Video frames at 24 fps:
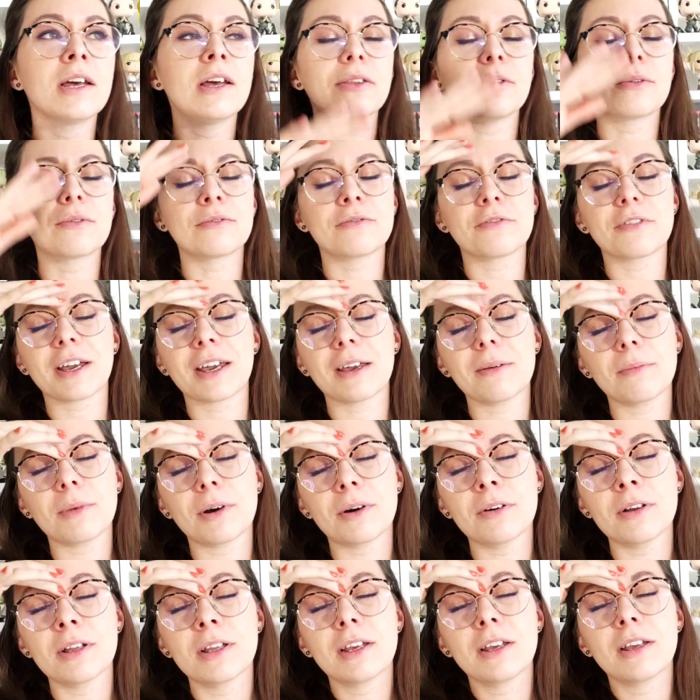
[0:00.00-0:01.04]
Donc
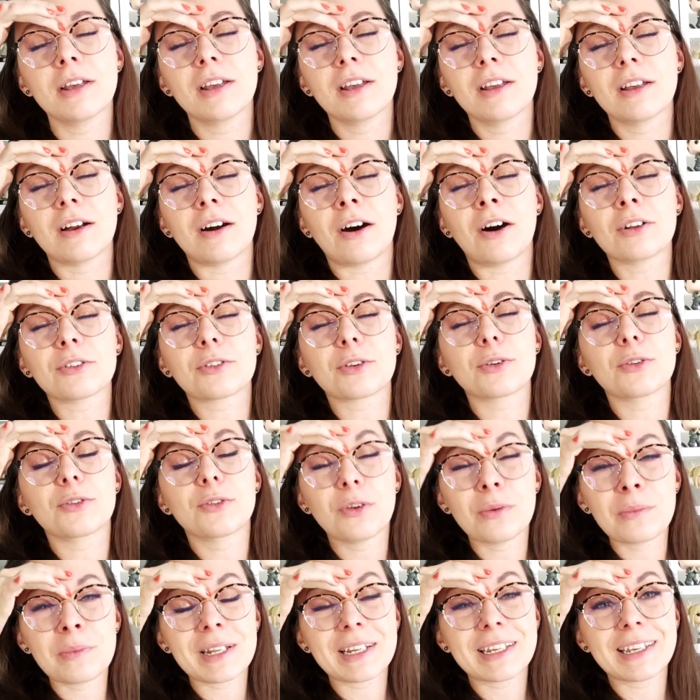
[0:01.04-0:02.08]
vraiment entre
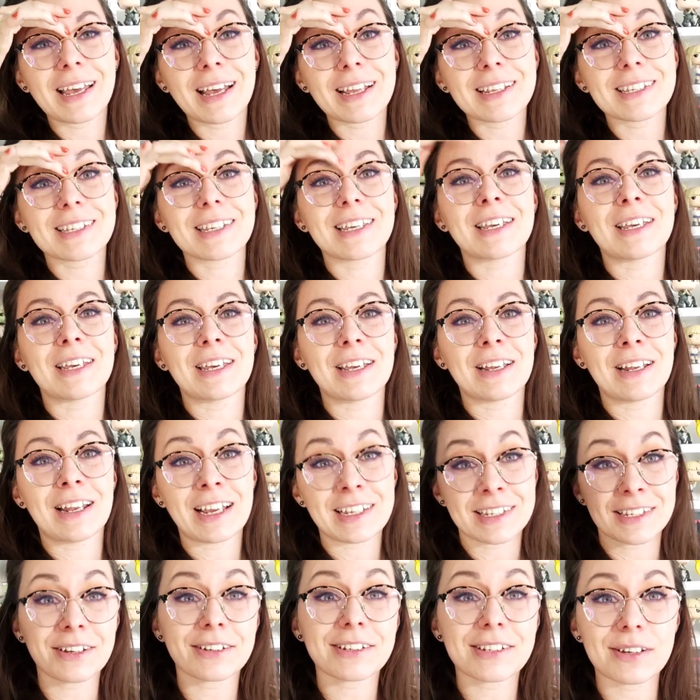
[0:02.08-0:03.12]
2015 et
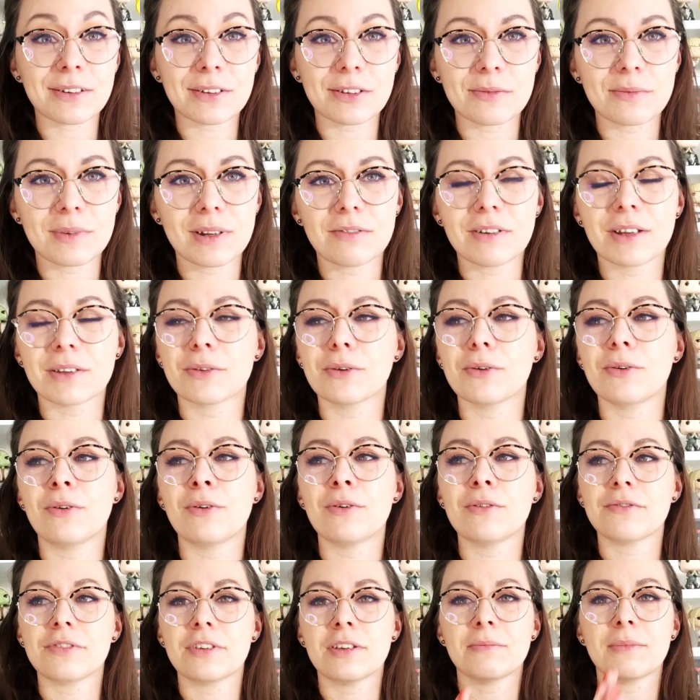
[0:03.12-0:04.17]
la sortie en 2022,
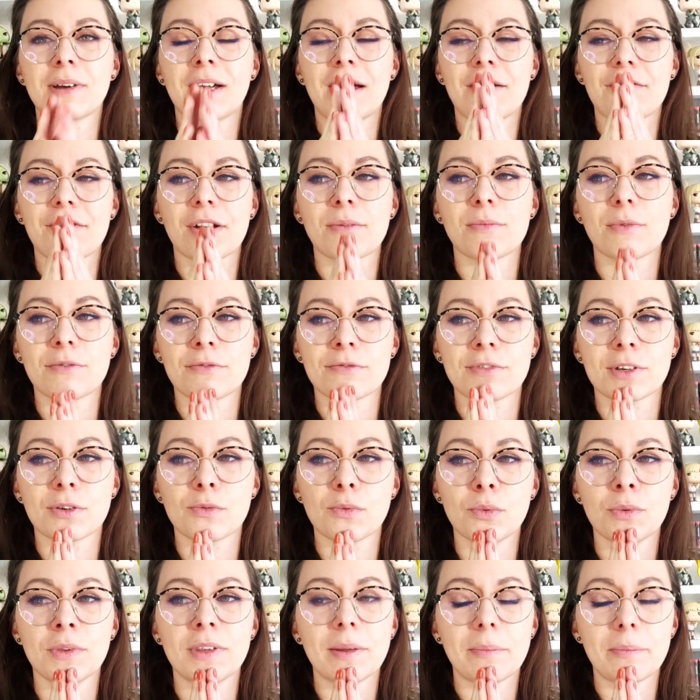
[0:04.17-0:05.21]
le film a vraiment
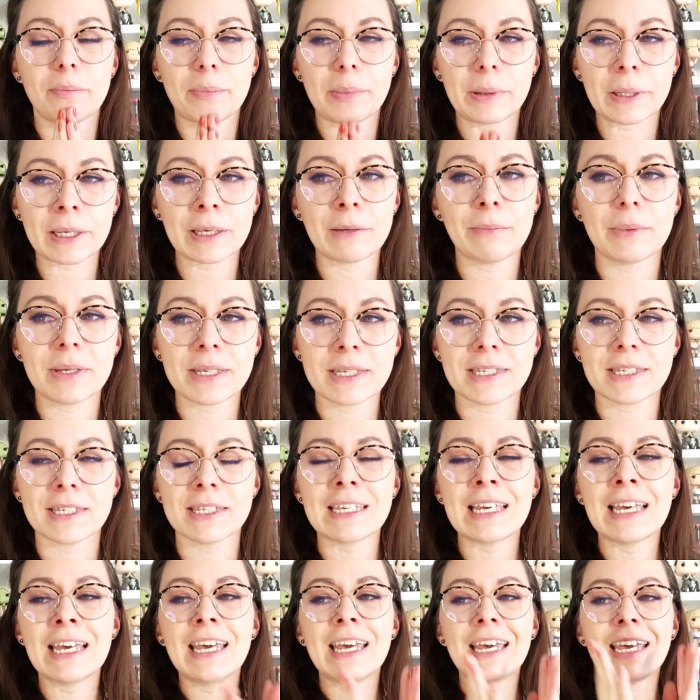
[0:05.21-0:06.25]
vécu des
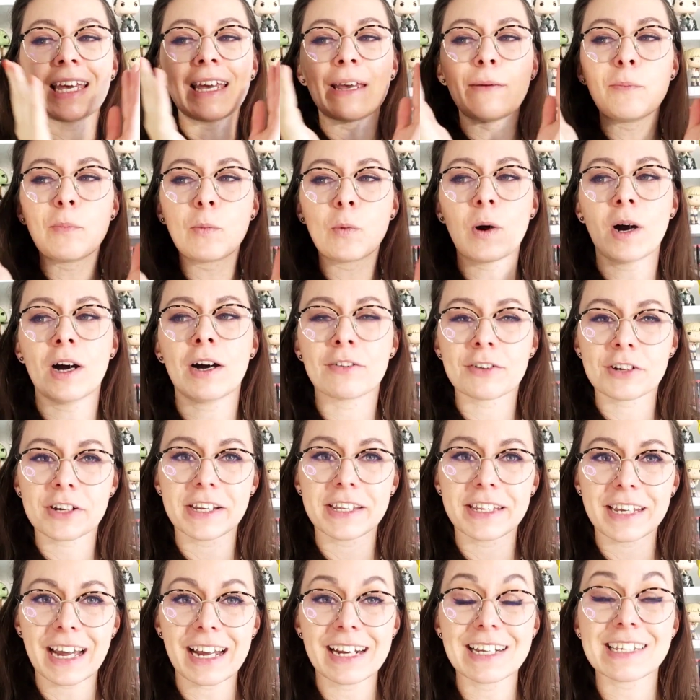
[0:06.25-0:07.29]
péripéties. Et moi, en
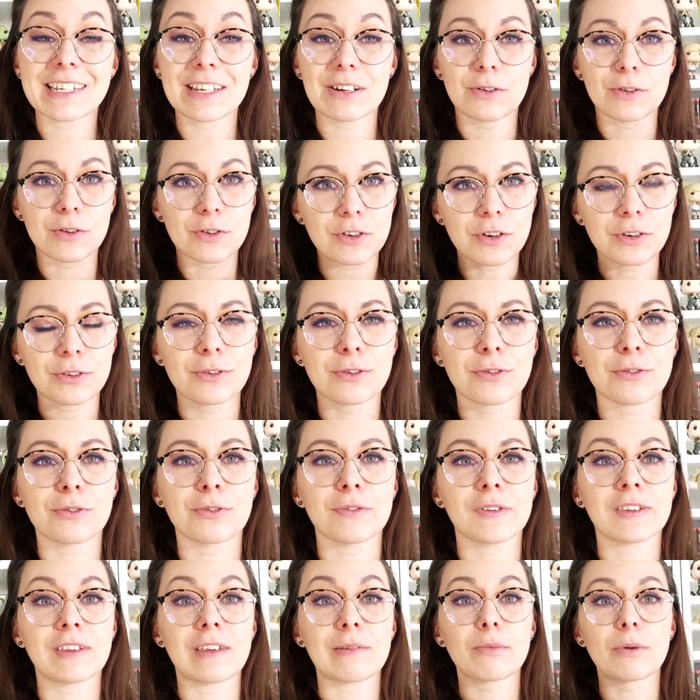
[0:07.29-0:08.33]
général, c'est le genre de
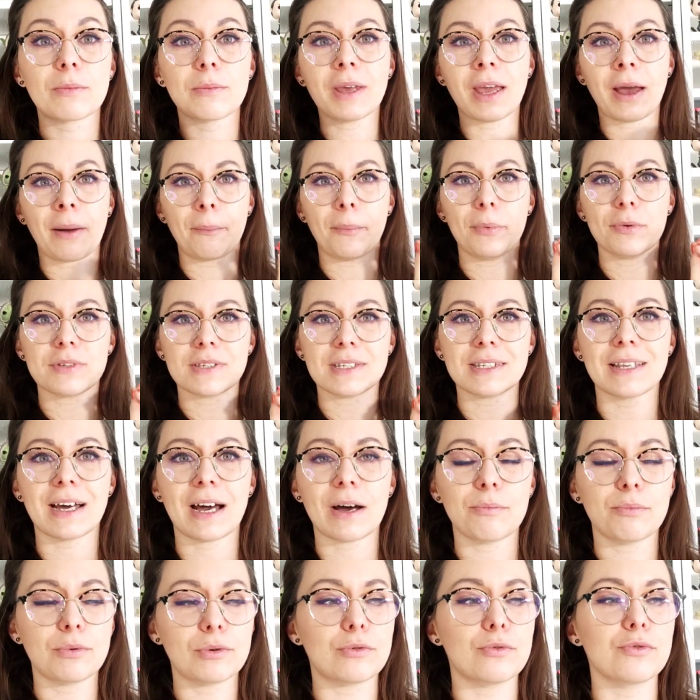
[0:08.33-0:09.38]
choses qui me met un petit
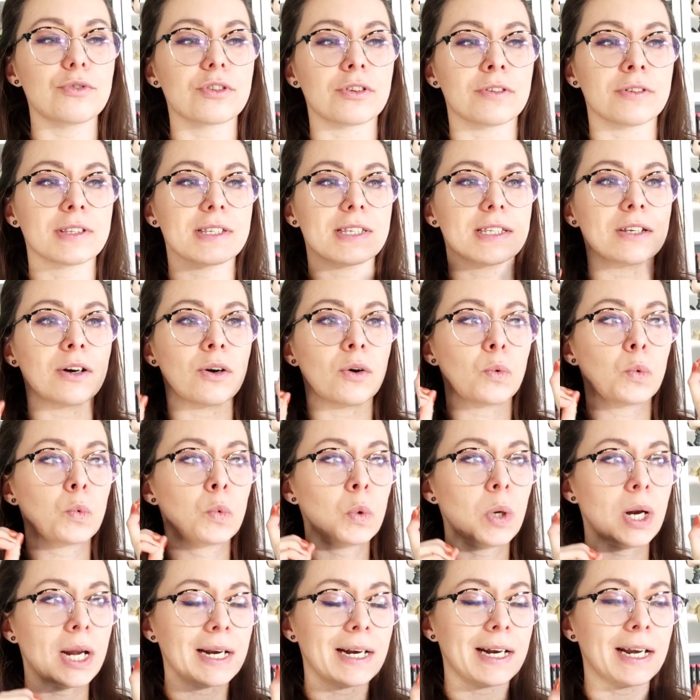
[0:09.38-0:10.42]
drapeau rouge en disant
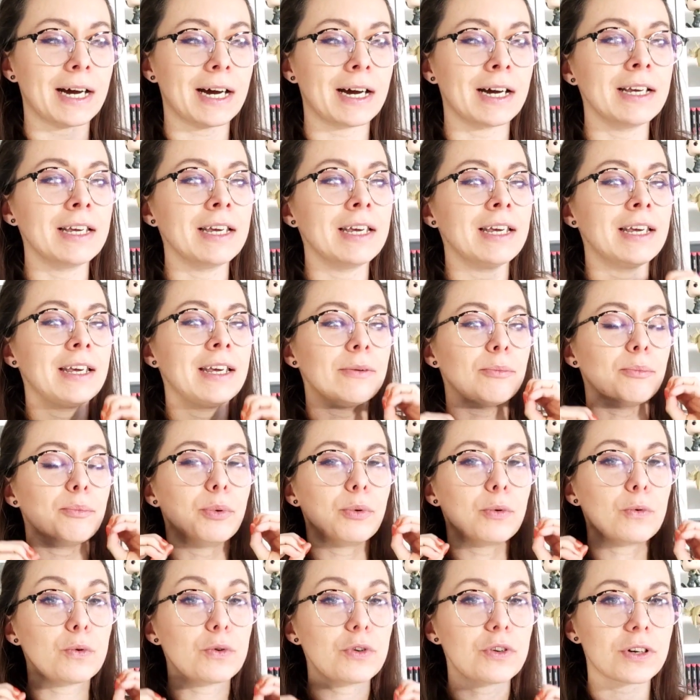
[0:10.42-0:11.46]
oulala, là là,
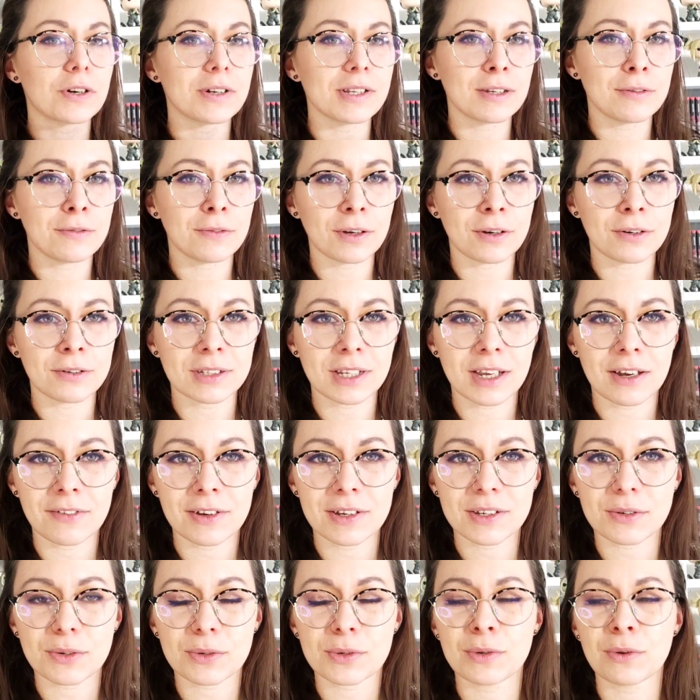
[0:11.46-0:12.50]
beaucoup de gens différents
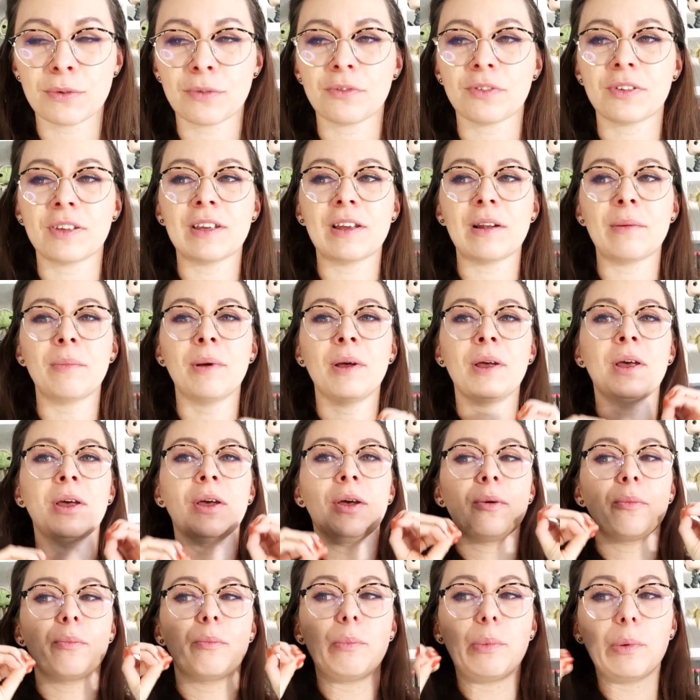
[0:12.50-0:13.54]
travaillent sur ce film,
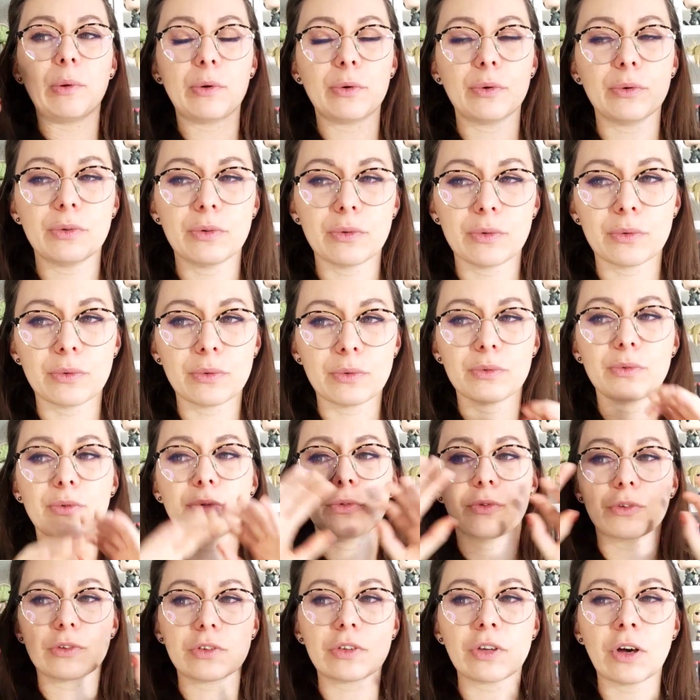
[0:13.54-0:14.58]
beaucoup de,
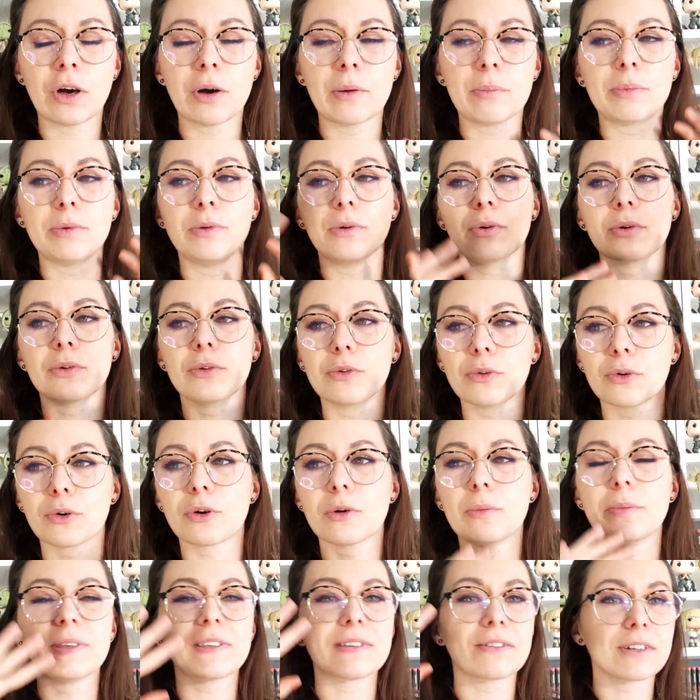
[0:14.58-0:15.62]
stops, de, de
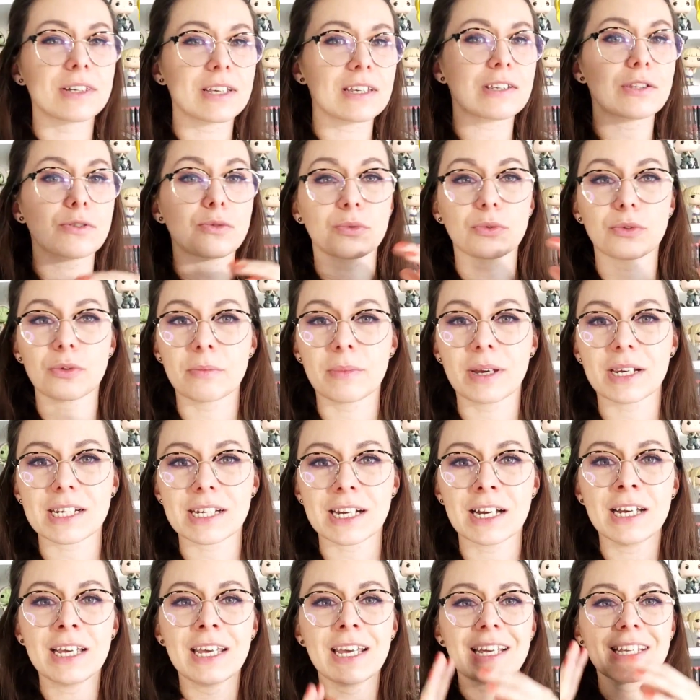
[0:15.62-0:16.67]
remises en question, de
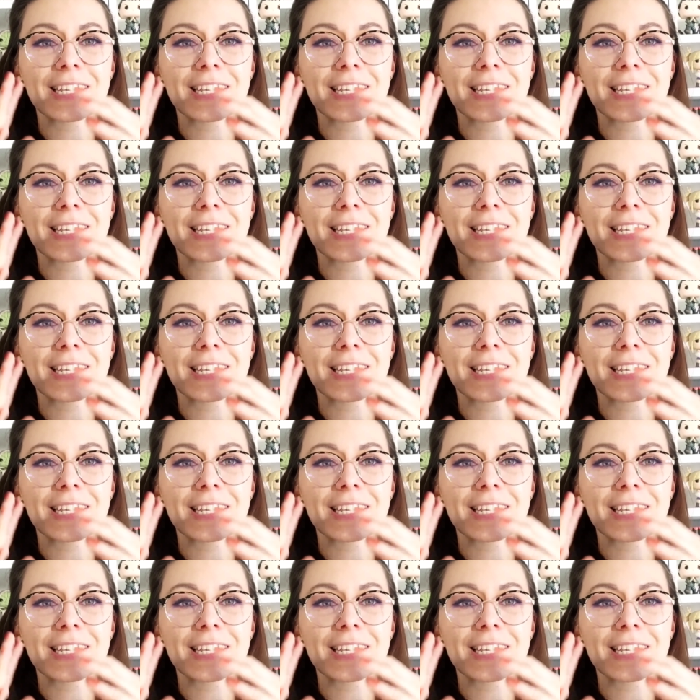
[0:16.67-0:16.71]
machin.